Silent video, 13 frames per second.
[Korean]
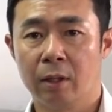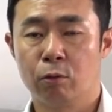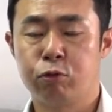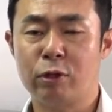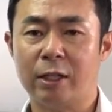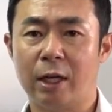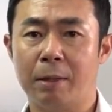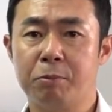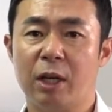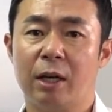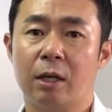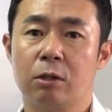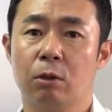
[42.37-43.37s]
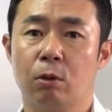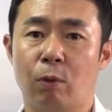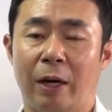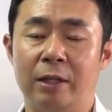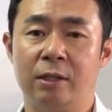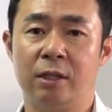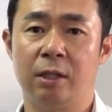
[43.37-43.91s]
투자자 입장에서도
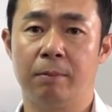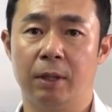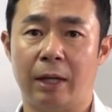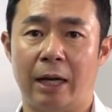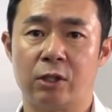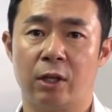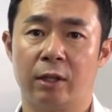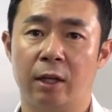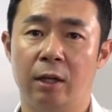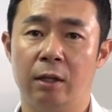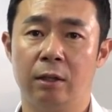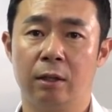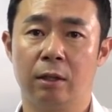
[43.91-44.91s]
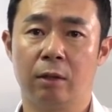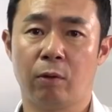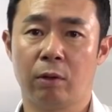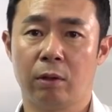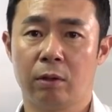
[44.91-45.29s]
관심을 가져야 될